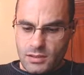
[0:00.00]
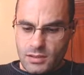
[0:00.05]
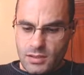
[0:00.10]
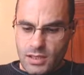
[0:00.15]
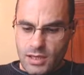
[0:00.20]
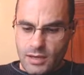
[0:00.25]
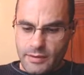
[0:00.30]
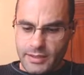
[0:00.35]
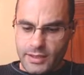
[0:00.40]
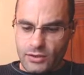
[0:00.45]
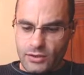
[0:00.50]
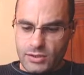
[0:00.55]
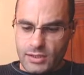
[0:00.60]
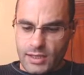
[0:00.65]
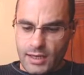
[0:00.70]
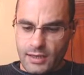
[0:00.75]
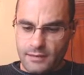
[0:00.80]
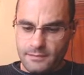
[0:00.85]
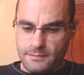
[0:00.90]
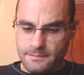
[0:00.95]
A ver qué nos
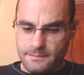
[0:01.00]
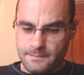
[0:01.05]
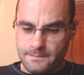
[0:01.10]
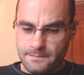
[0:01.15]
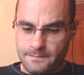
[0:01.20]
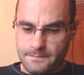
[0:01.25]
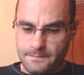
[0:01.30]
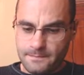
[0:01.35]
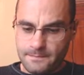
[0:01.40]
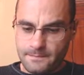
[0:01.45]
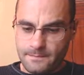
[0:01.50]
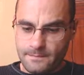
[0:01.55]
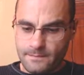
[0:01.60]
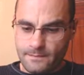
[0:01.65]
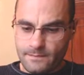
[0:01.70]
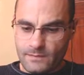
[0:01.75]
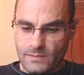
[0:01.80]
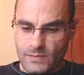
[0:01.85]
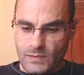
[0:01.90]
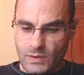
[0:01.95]
trae.
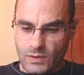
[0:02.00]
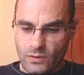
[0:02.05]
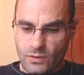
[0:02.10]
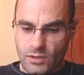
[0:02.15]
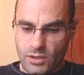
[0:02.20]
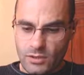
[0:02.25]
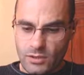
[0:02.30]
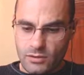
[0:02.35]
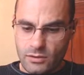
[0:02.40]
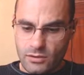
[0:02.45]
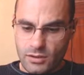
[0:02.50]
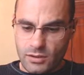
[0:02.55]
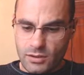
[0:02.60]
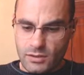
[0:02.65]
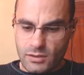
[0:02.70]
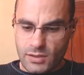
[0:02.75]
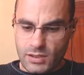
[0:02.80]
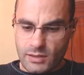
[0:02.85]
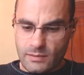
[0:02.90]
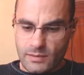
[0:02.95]
Ahorito, que no
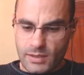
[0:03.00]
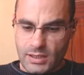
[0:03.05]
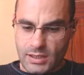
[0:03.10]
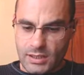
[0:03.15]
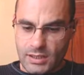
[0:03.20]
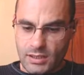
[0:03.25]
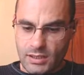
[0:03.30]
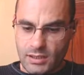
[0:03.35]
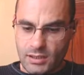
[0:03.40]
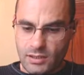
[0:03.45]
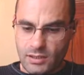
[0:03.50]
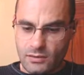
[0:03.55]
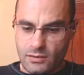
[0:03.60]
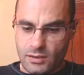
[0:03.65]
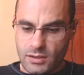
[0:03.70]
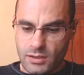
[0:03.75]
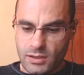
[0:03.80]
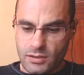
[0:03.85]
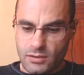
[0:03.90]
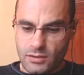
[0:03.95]
está mal.
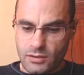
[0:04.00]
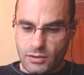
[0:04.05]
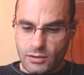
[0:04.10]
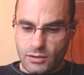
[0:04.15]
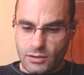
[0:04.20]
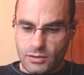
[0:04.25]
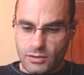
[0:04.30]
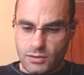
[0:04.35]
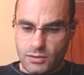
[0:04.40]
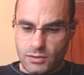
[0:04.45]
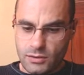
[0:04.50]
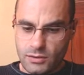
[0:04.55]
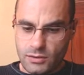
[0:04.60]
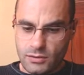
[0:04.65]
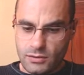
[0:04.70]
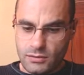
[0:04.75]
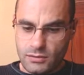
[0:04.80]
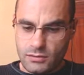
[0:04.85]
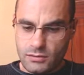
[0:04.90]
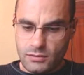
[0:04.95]
Cohetitos.
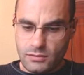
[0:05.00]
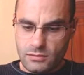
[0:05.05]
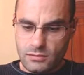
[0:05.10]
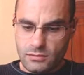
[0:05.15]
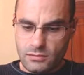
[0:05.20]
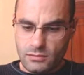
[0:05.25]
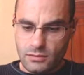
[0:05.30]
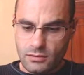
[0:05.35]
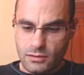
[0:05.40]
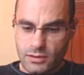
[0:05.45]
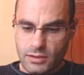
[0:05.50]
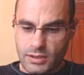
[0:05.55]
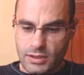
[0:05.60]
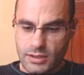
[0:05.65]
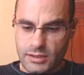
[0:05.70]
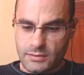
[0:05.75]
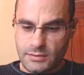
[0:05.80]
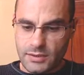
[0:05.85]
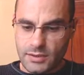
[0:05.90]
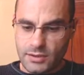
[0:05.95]
oro de
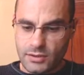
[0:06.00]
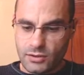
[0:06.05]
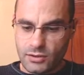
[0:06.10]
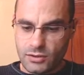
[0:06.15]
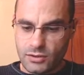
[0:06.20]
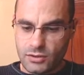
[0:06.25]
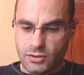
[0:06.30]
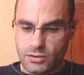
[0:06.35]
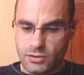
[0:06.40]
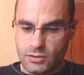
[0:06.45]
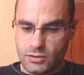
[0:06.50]
esbirros.